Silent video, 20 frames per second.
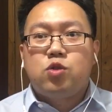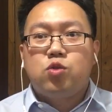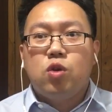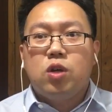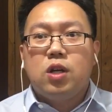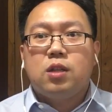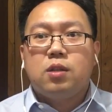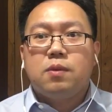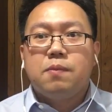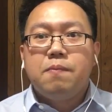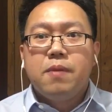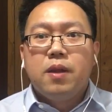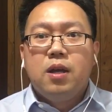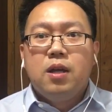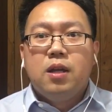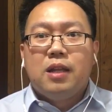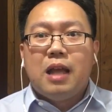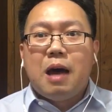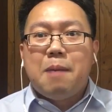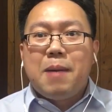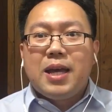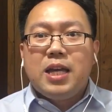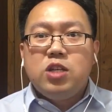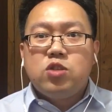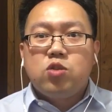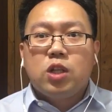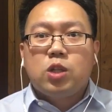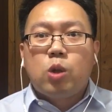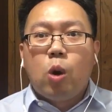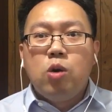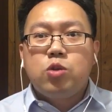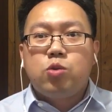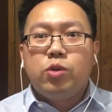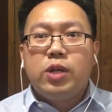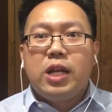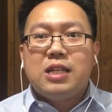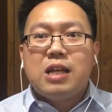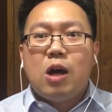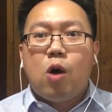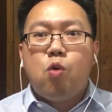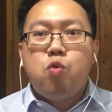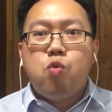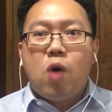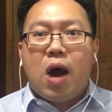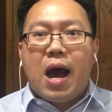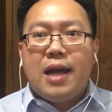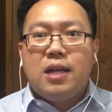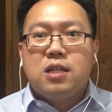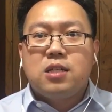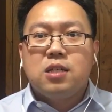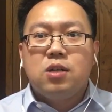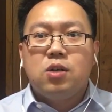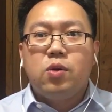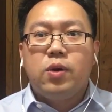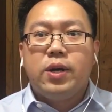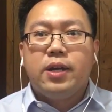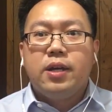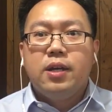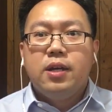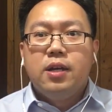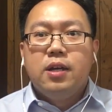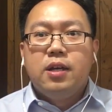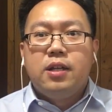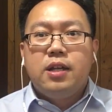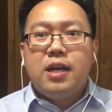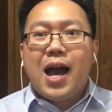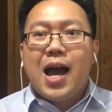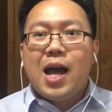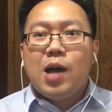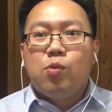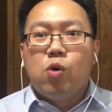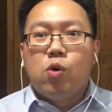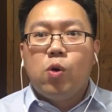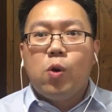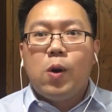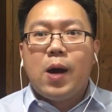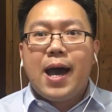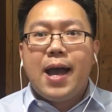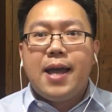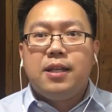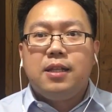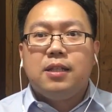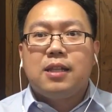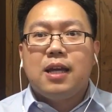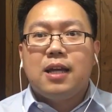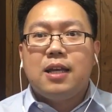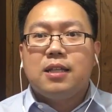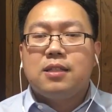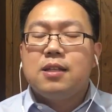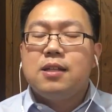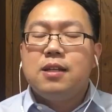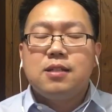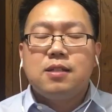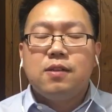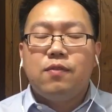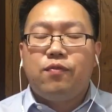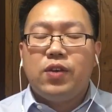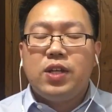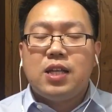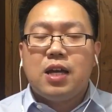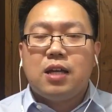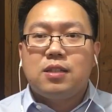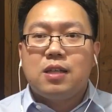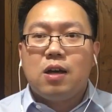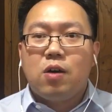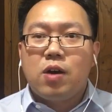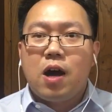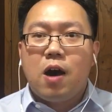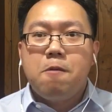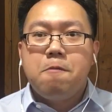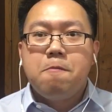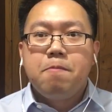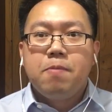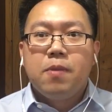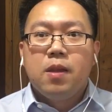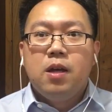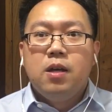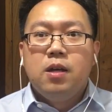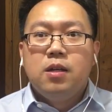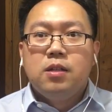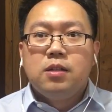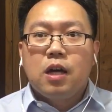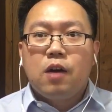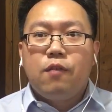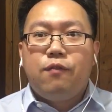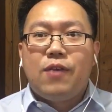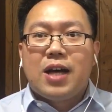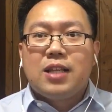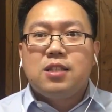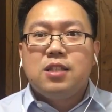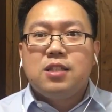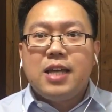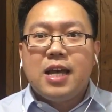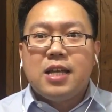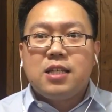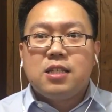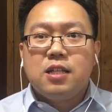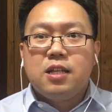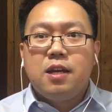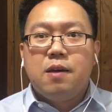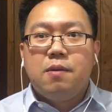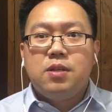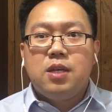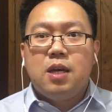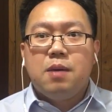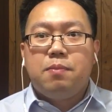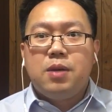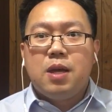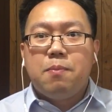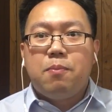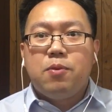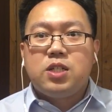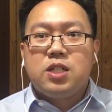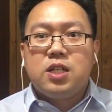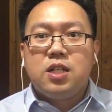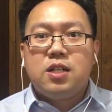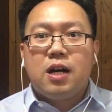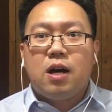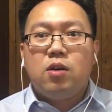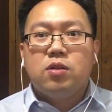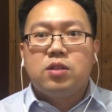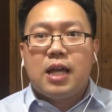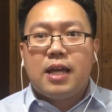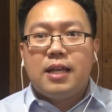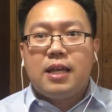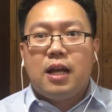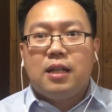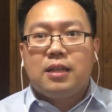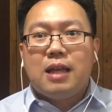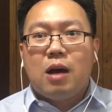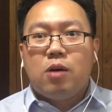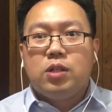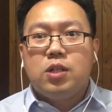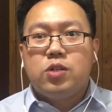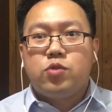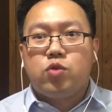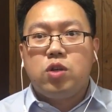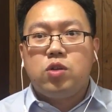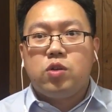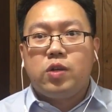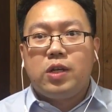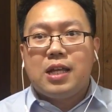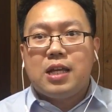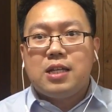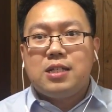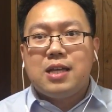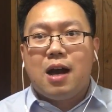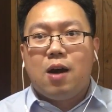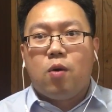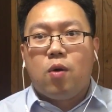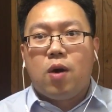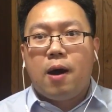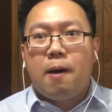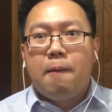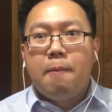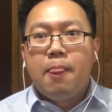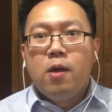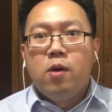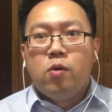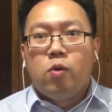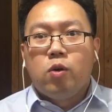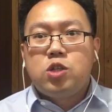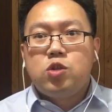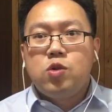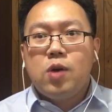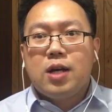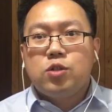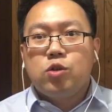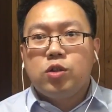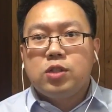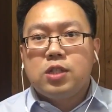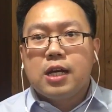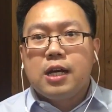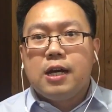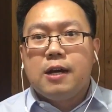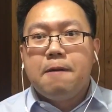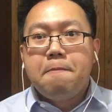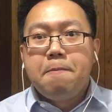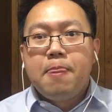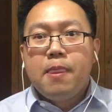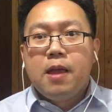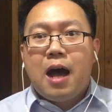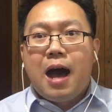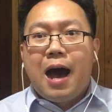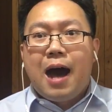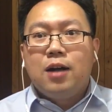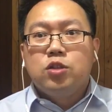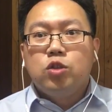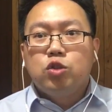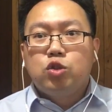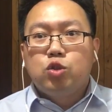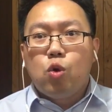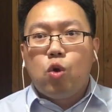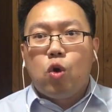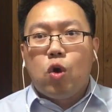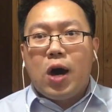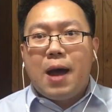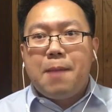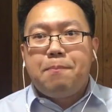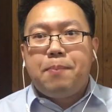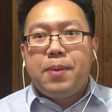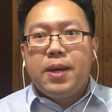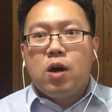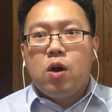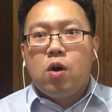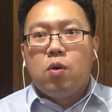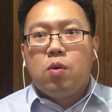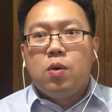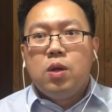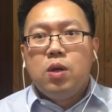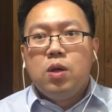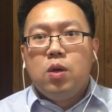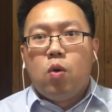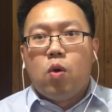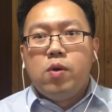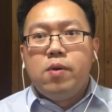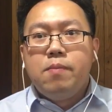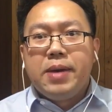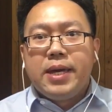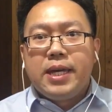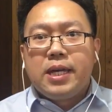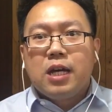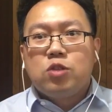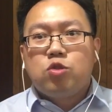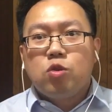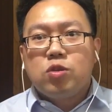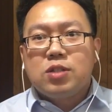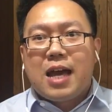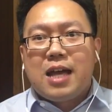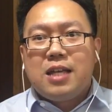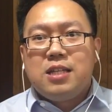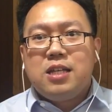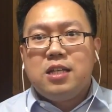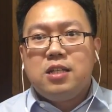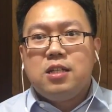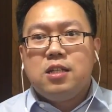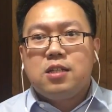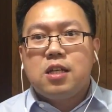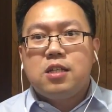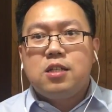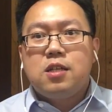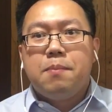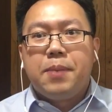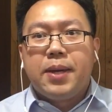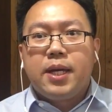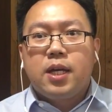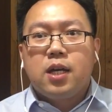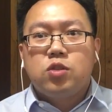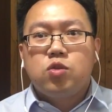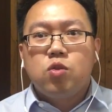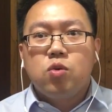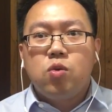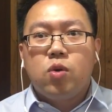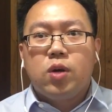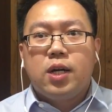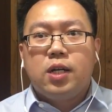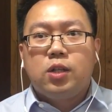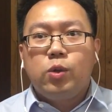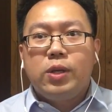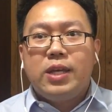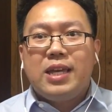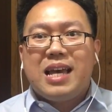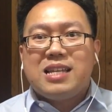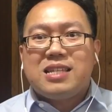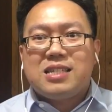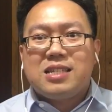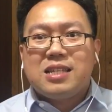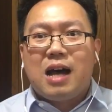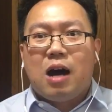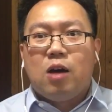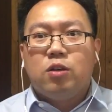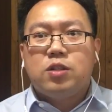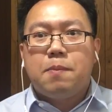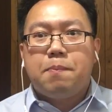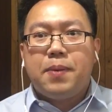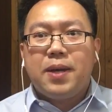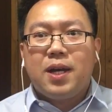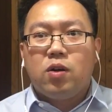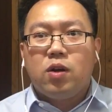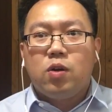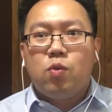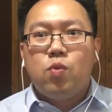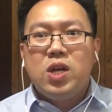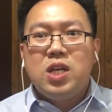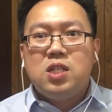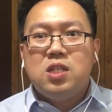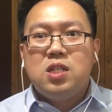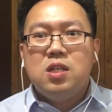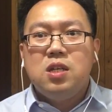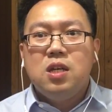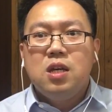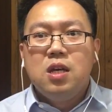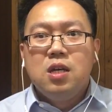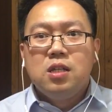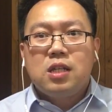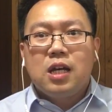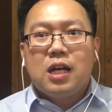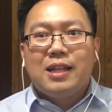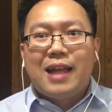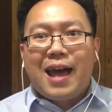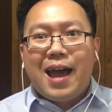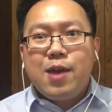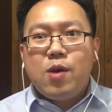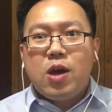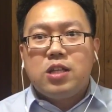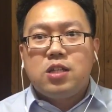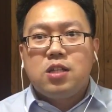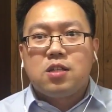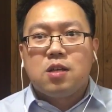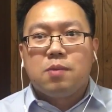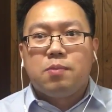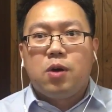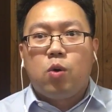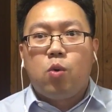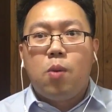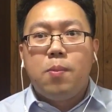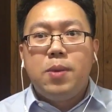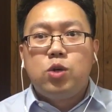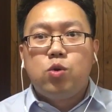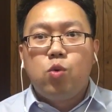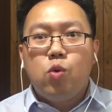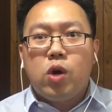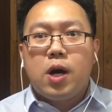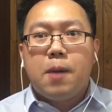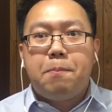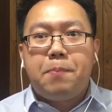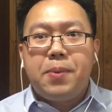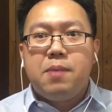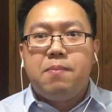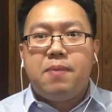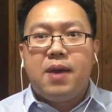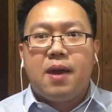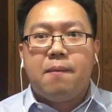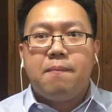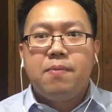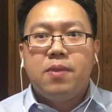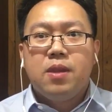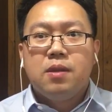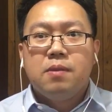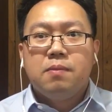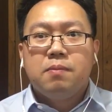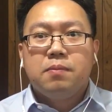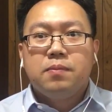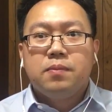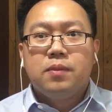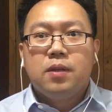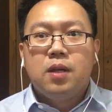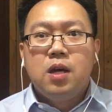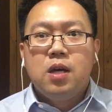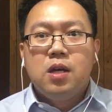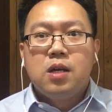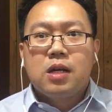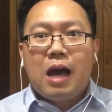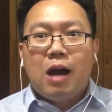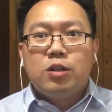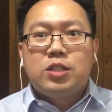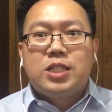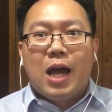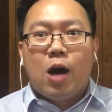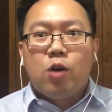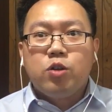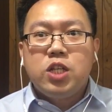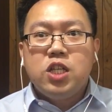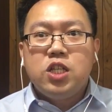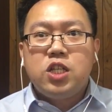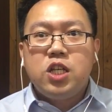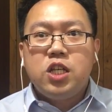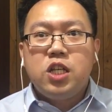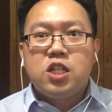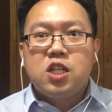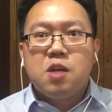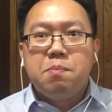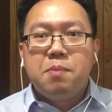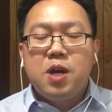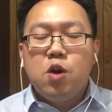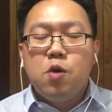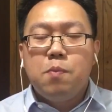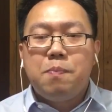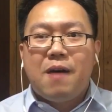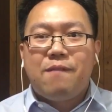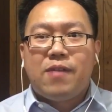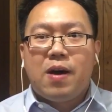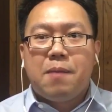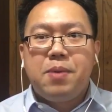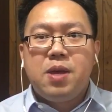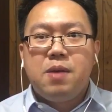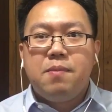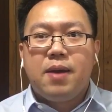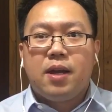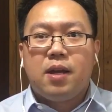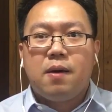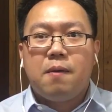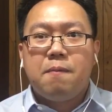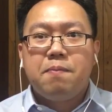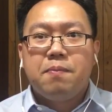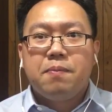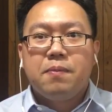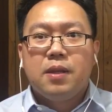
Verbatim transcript: 说的，老百姓说通俗一点叫“互害社会”，你害我，我害你，大家真的是非常糟糕。这个法制建设也也也不行，然后大家的道德水准也在下滑。我希望说这个。杭州纵火案背后，我们每一个中产阶级，甚至每一个中国人都应该思考这背后的危机，这个来源是什么？我们如何避免？靠侥幸心理是没有办法避免的。